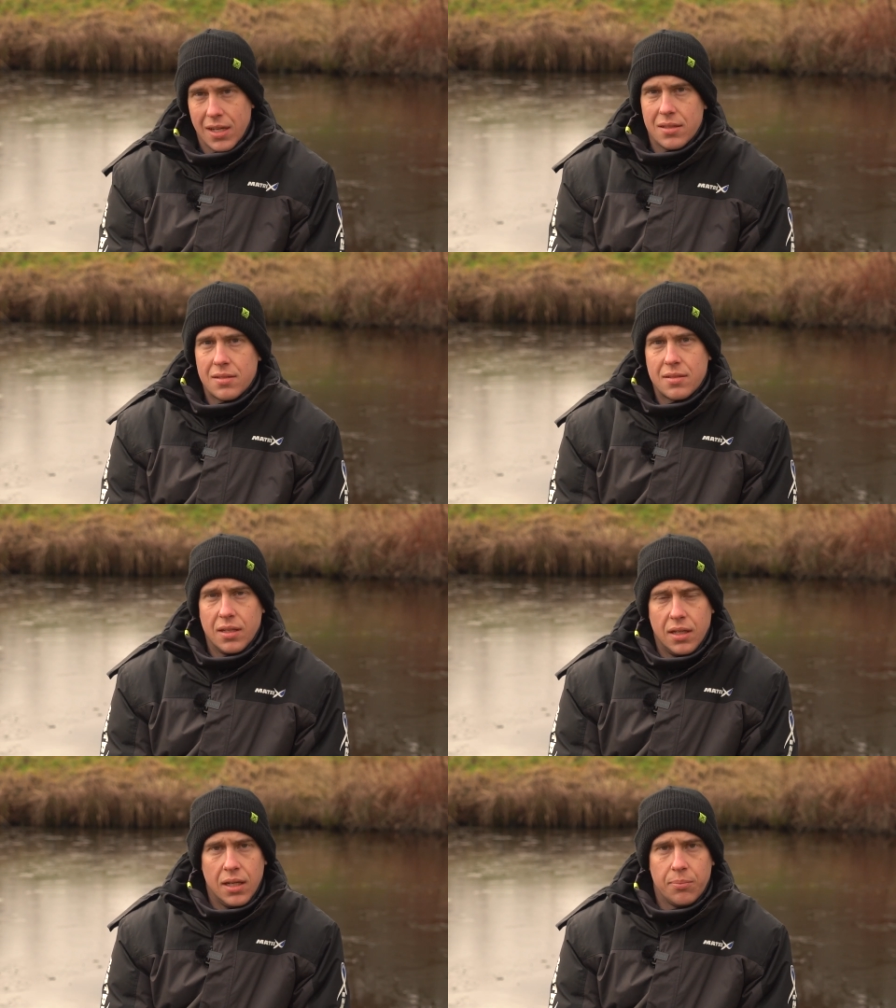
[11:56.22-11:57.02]
jetzt
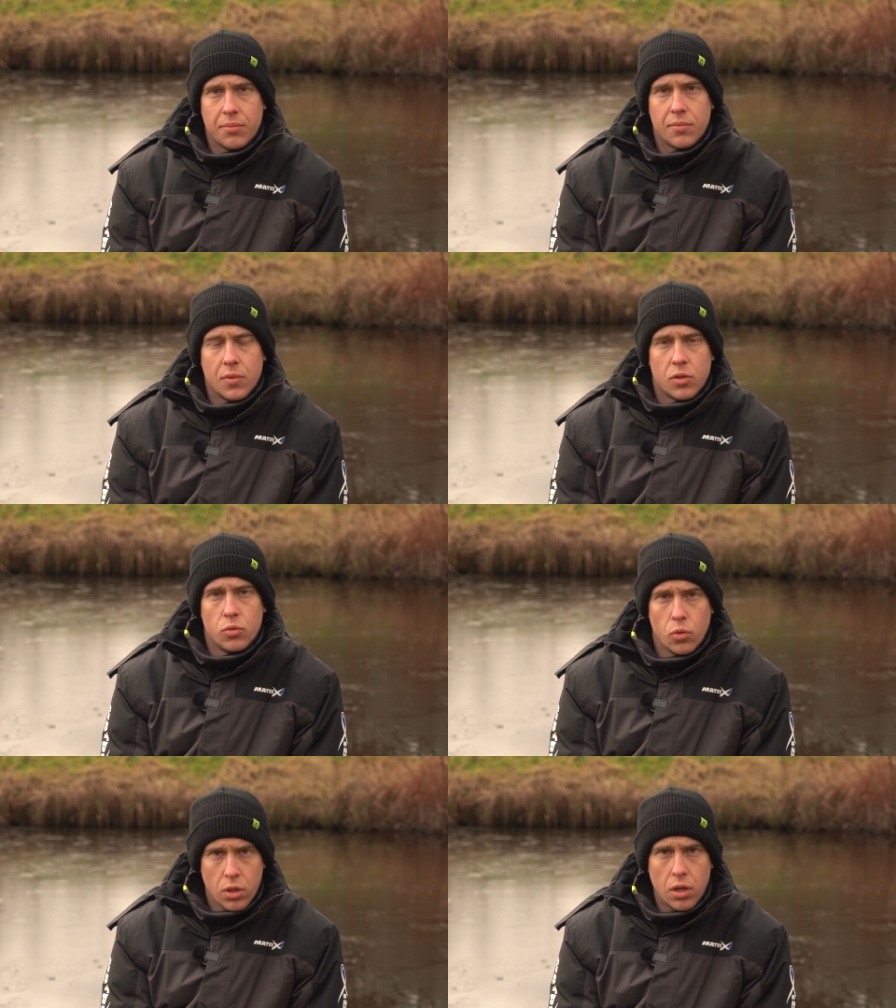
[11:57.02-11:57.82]
eben
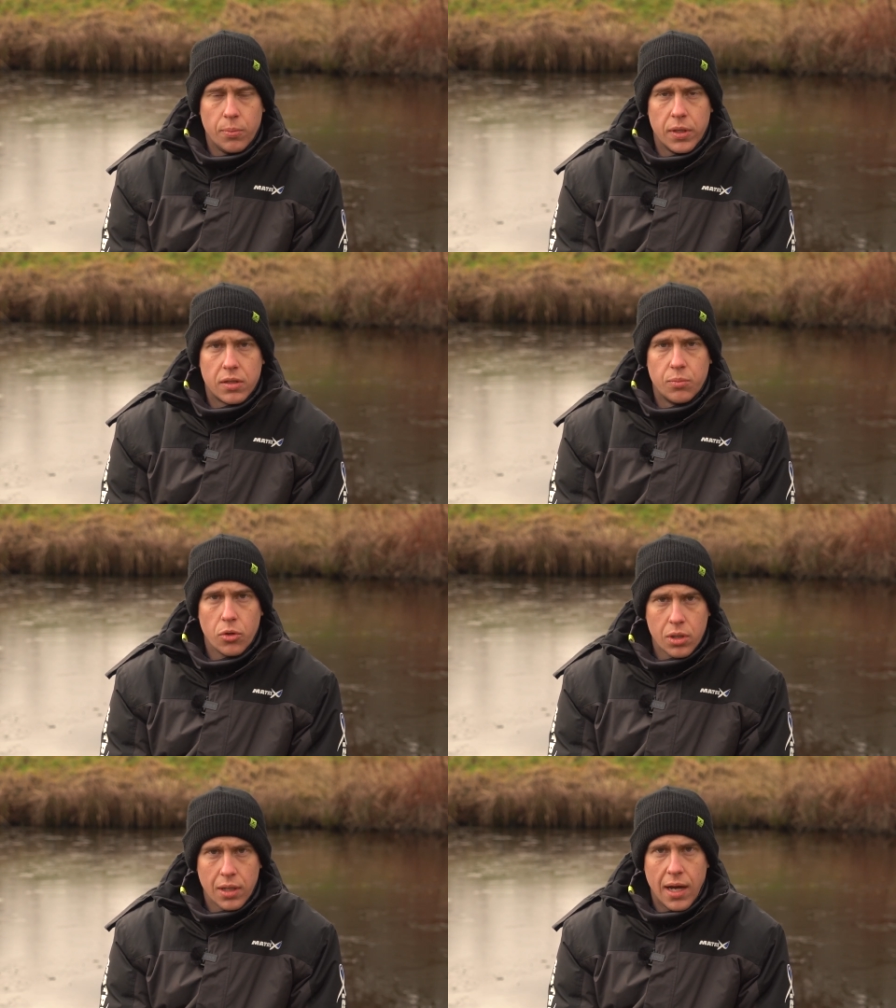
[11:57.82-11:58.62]
nur noch mit
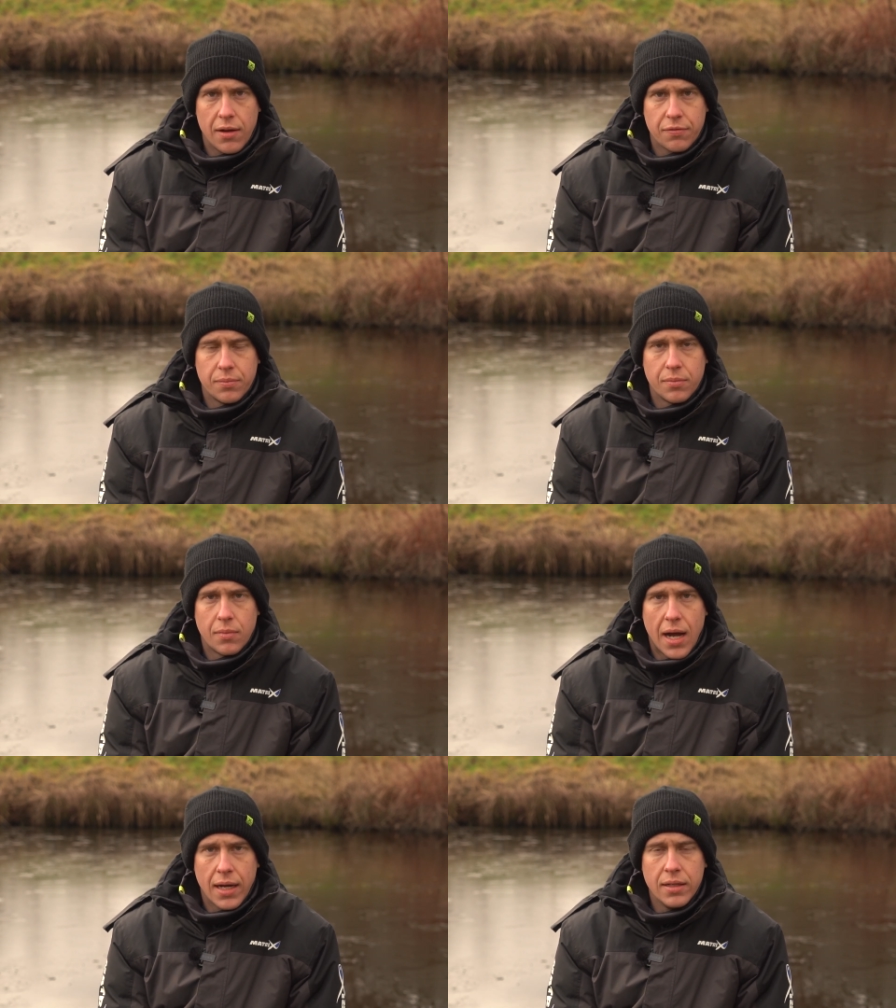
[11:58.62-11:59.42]

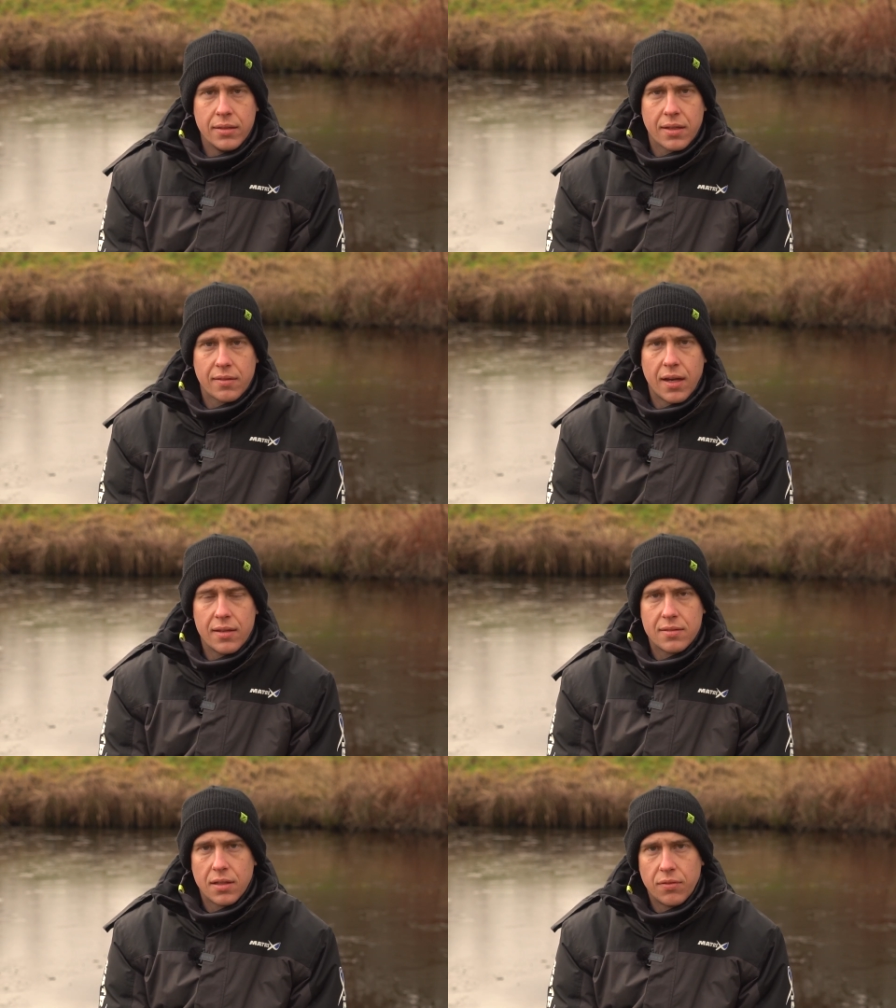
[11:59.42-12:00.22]
Mückenlarven angeln. Das
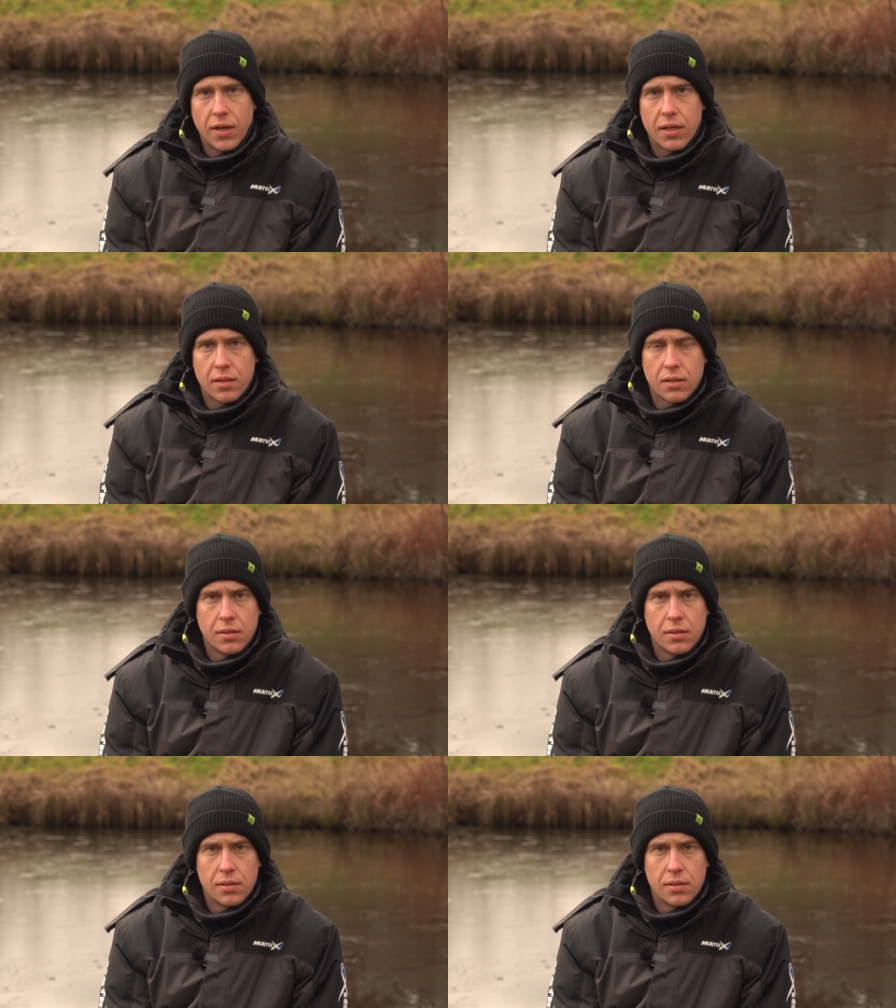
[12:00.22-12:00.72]
heißt, ich werde